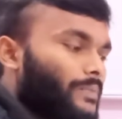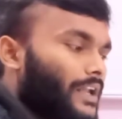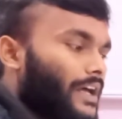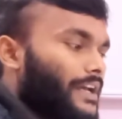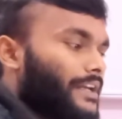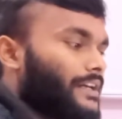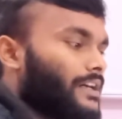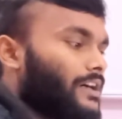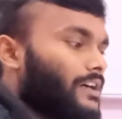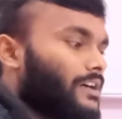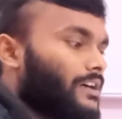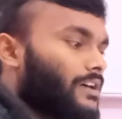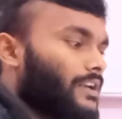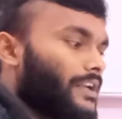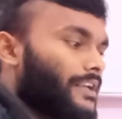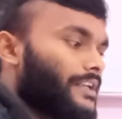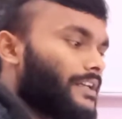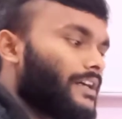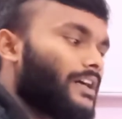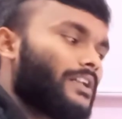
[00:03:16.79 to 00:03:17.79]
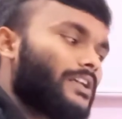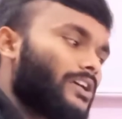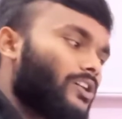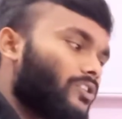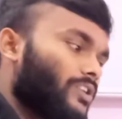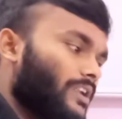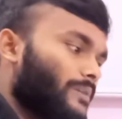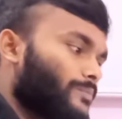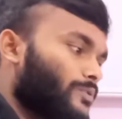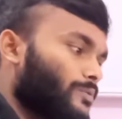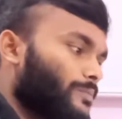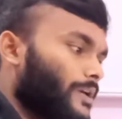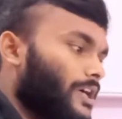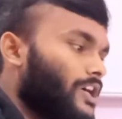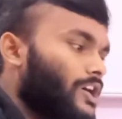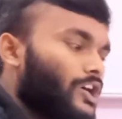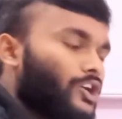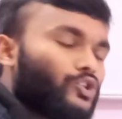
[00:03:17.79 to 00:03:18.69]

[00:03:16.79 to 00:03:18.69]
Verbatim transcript: पढ़ाई का रहने खाने का और लैपटॉप का